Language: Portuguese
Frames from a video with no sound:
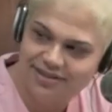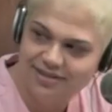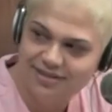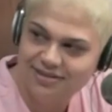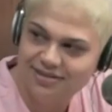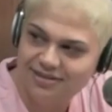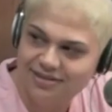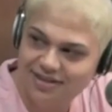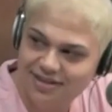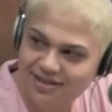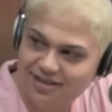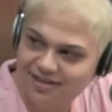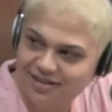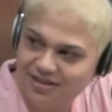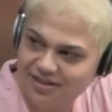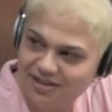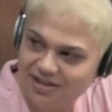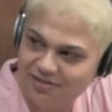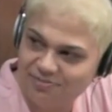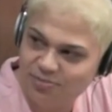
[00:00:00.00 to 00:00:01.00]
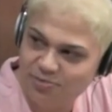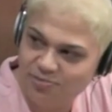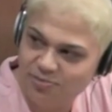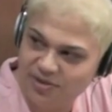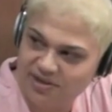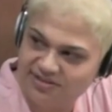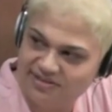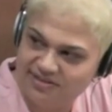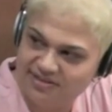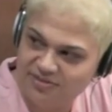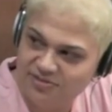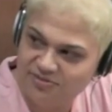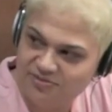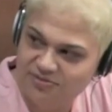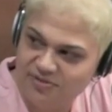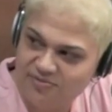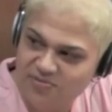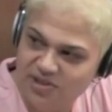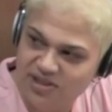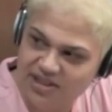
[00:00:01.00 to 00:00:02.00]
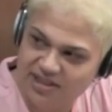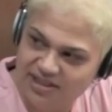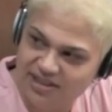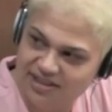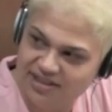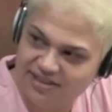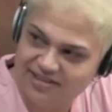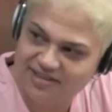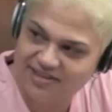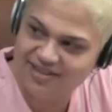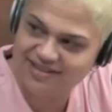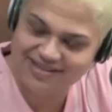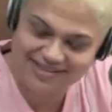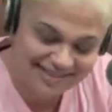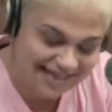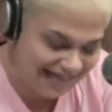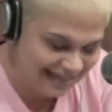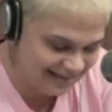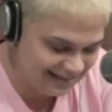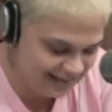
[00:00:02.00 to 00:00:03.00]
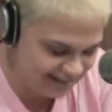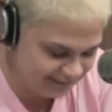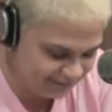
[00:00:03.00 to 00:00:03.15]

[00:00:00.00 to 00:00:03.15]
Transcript: da, da, da população feminina, feminina estressada.